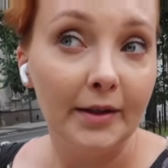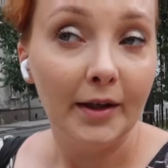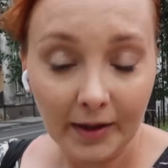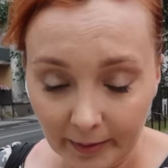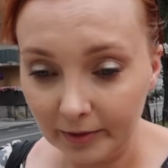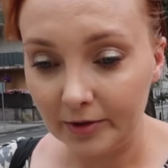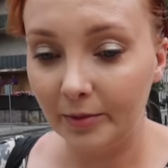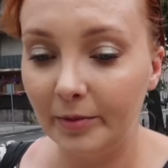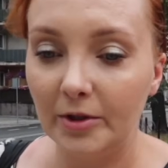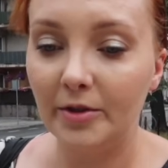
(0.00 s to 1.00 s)
A ja
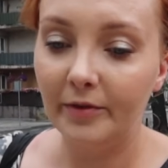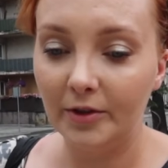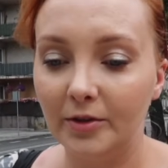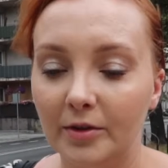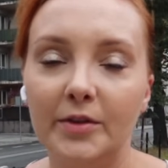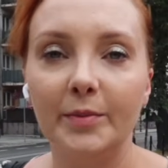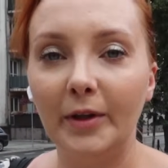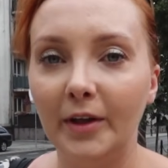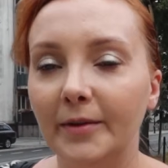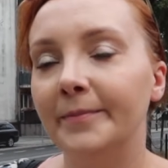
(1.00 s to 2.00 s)
potrzebuję jeszcze wejść do
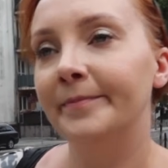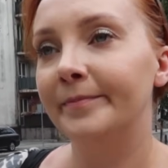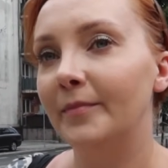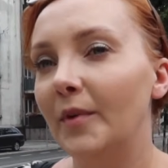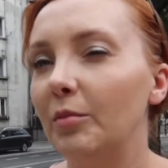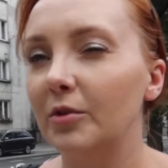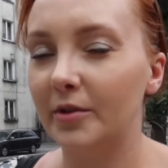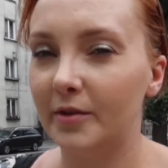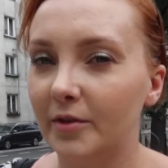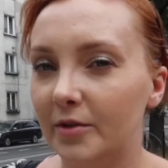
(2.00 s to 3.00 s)
Rosmana i
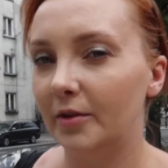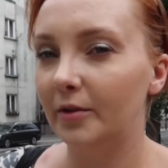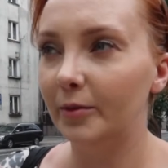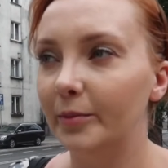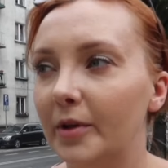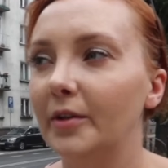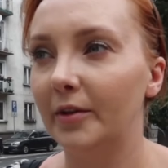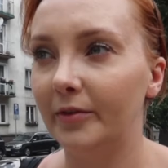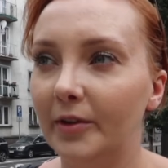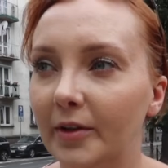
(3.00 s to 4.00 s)
może skoczę do Lumpka na
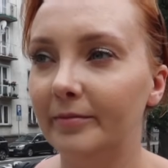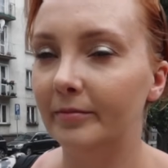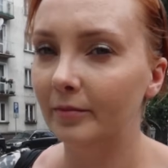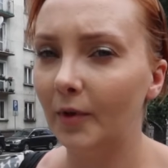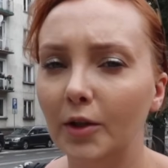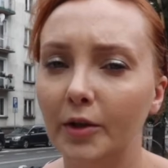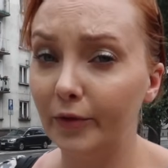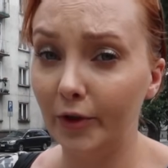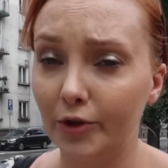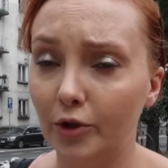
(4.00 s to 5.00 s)
chwilę, a na
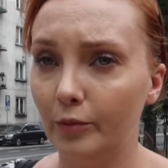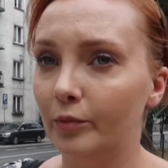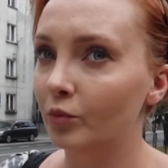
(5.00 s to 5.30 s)
chwileczkę.